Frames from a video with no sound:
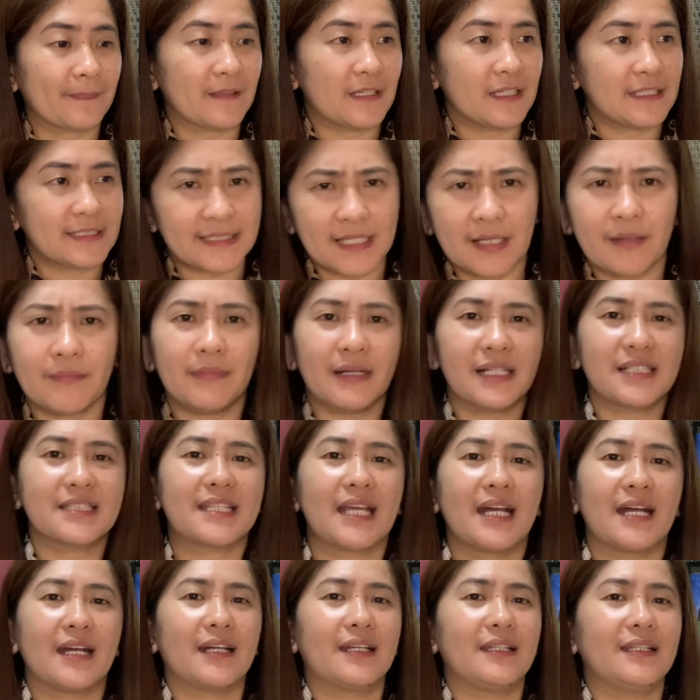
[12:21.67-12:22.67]
Isang
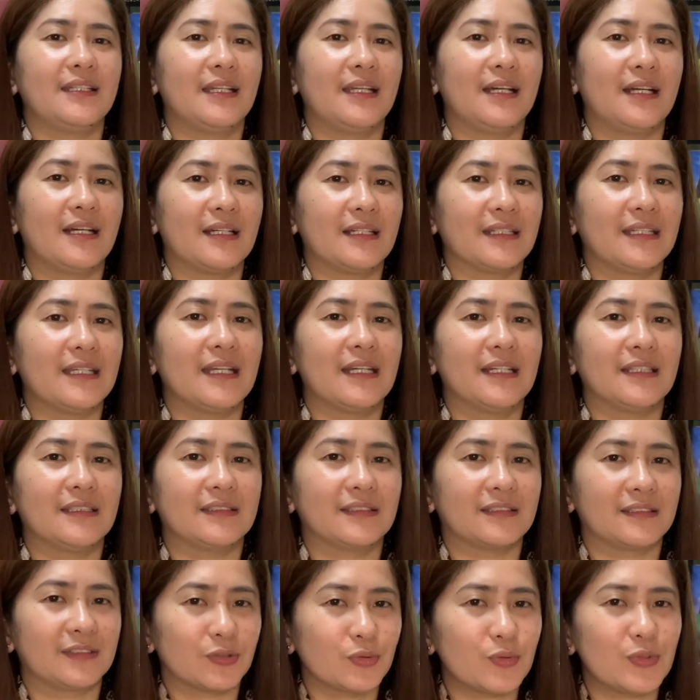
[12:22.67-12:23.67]
bagsakan lang, ayan.
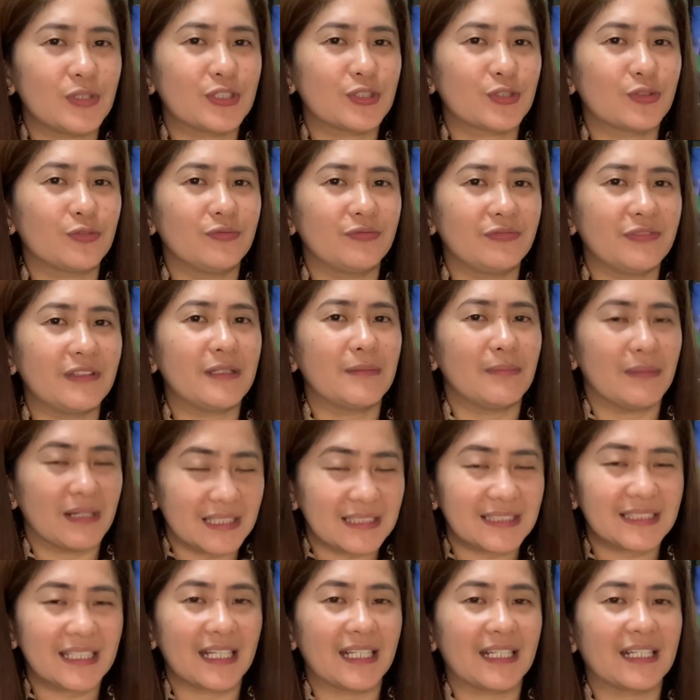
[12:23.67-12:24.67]
Tuition fee,
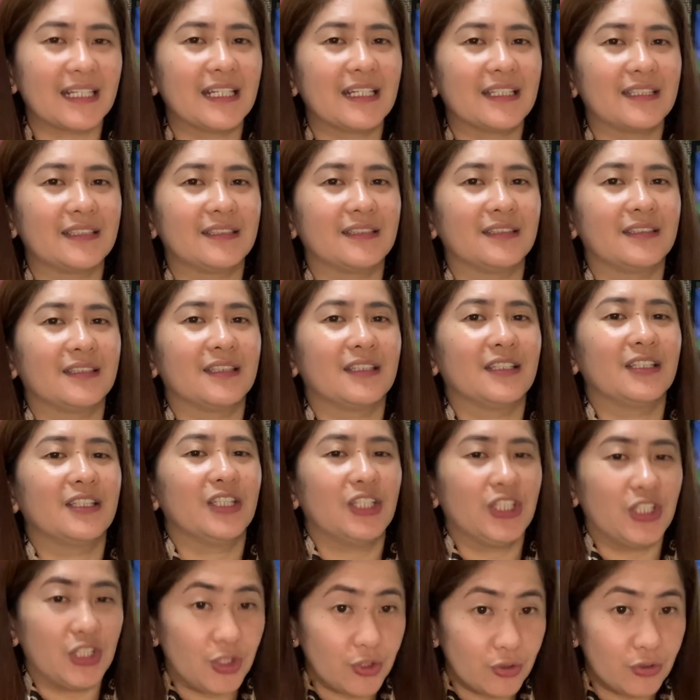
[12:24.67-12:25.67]
bagsak agad.
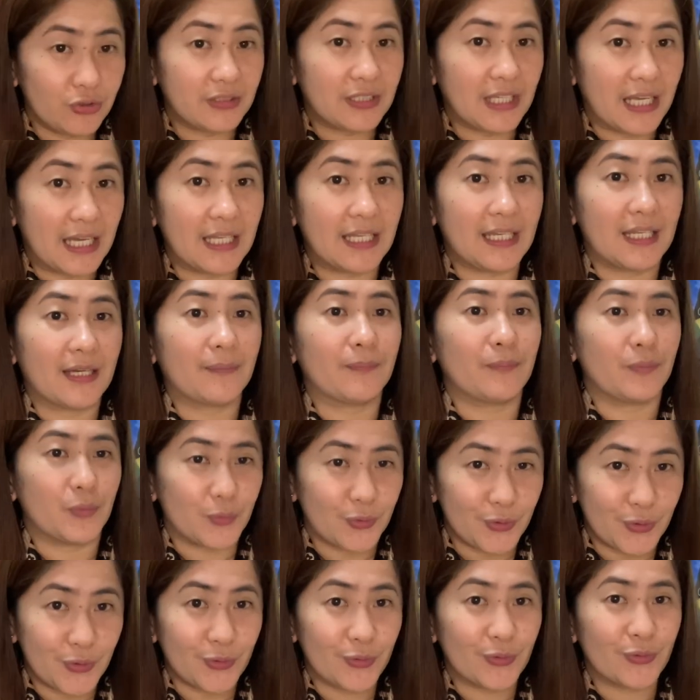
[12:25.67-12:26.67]
Yun nga lang po
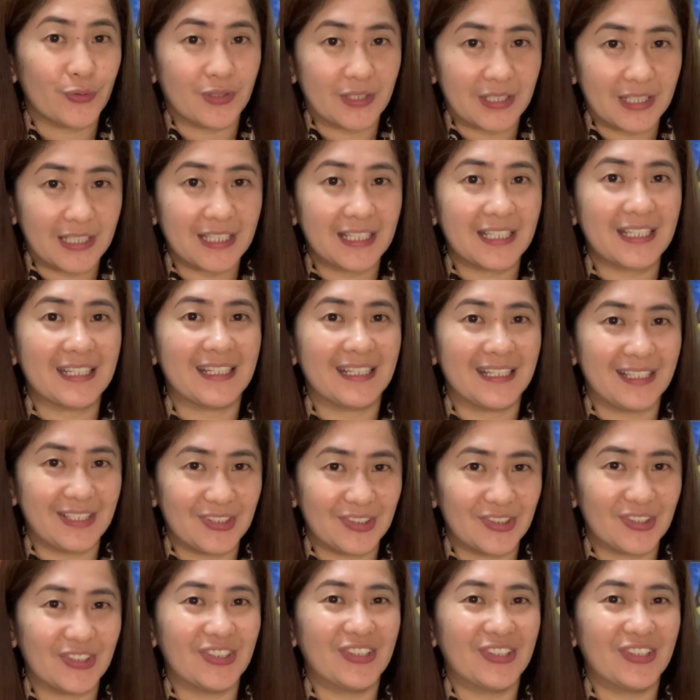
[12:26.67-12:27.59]
yung, ano,